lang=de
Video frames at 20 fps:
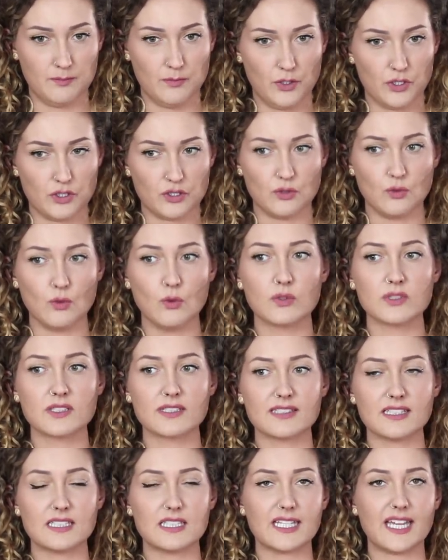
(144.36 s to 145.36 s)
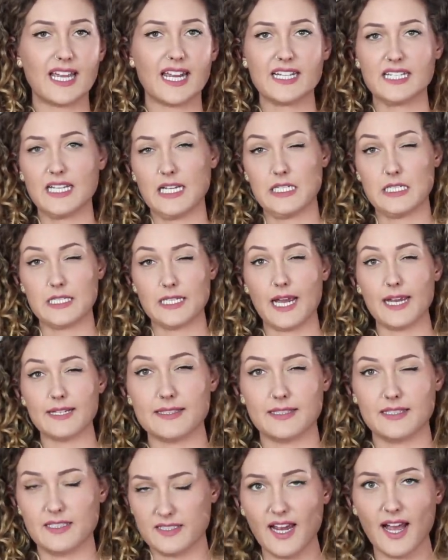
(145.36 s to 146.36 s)
möchte, ohne sich direkt eine
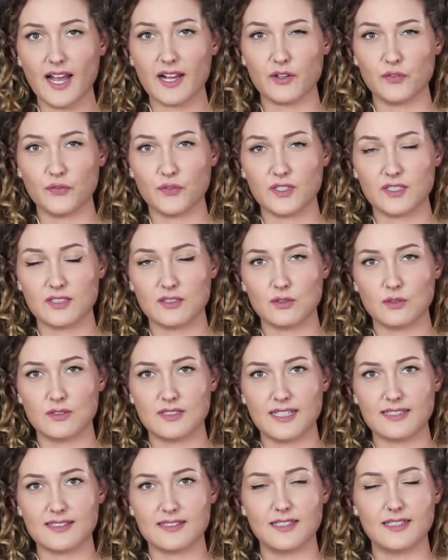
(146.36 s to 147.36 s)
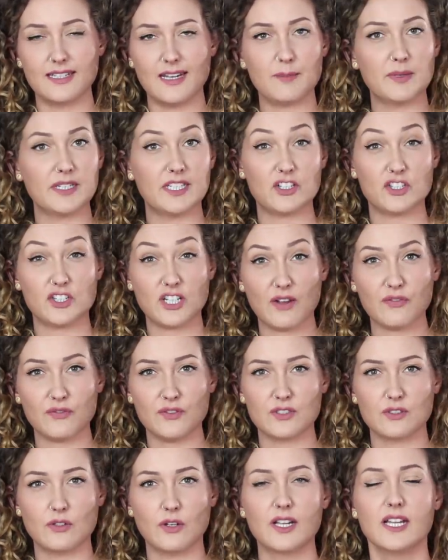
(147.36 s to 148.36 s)
30-Tage-Frist zu setzen, in der man das
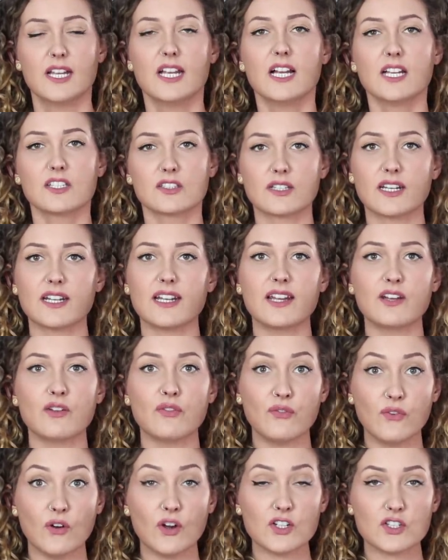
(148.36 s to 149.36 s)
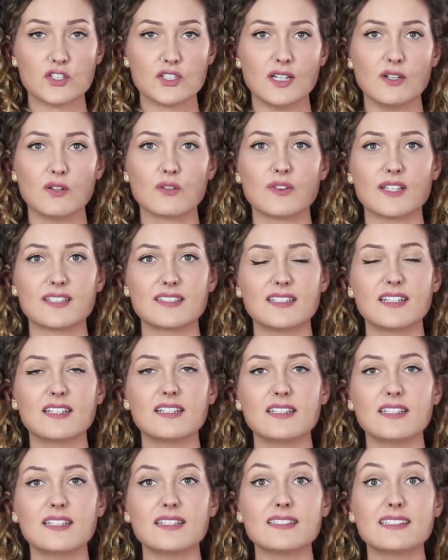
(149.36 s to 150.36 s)
schaffen soll, sondern eine Vorstellung, was in
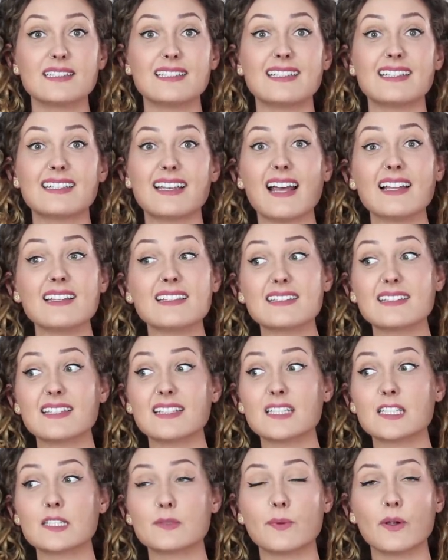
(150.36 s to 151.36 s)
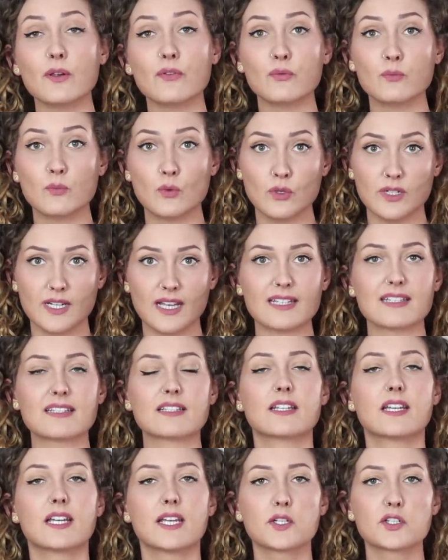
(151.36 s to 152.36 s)
den nächsten ganzen zwölf
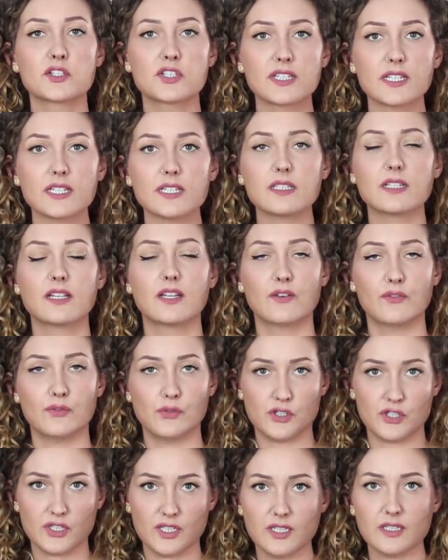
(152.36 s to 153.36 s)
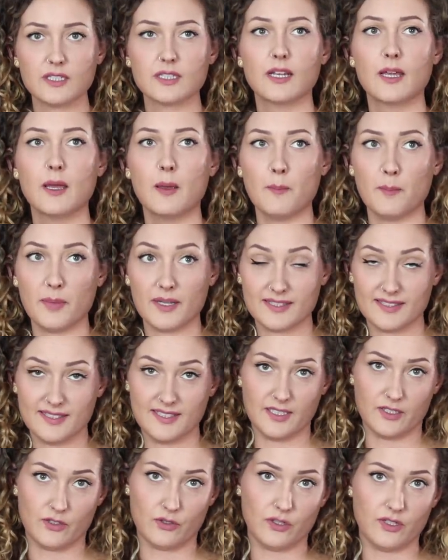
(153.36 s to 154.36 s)
Monaten Schritt für Schritt
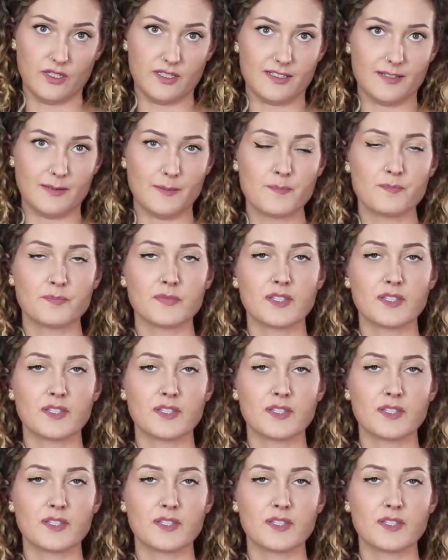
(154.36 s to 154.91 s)
passieren könnte.